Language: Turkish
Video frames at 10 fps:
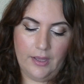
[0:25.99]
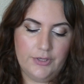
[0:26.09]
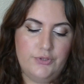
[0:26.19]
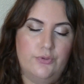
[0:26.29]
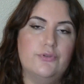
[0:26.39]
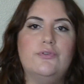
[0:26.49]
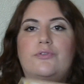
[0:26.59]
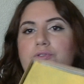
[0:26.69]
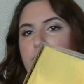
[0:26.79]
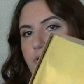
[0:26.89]
Açıyoruz
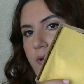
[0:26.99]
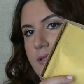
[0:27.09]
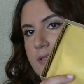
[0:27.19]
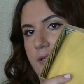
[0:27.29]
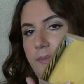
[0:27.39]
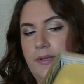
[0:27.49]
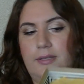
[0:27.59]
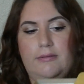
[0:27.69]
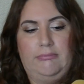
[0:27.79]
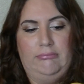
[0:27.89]
kutuyu şöyle sarı bir
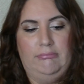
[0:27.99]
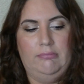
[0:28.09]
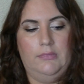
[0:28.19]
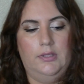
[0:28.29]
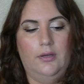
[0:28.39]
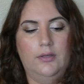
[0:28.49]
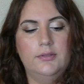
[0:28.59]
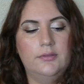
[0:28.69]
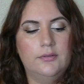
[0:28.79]
kağıt.